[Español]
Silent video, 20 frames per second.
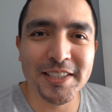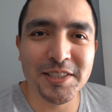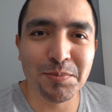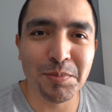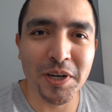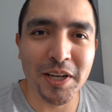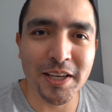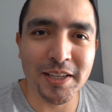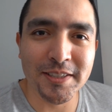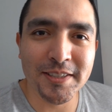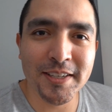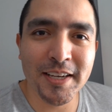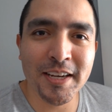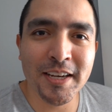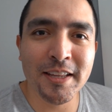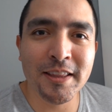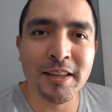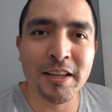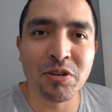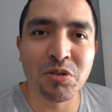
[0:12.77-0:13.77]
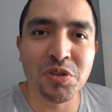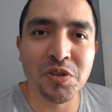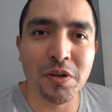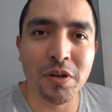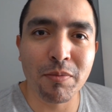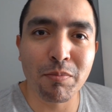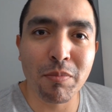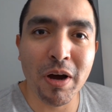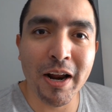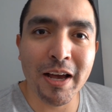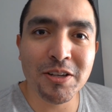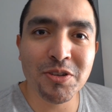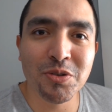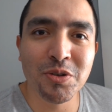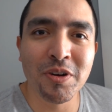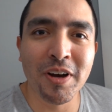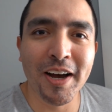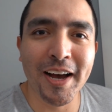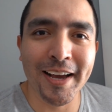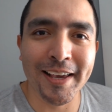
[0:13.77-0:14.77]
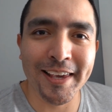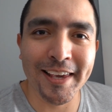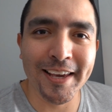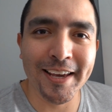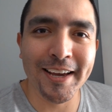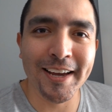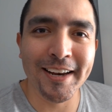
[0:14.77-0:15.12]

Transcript: experiencia de nuestro embarazo aquí en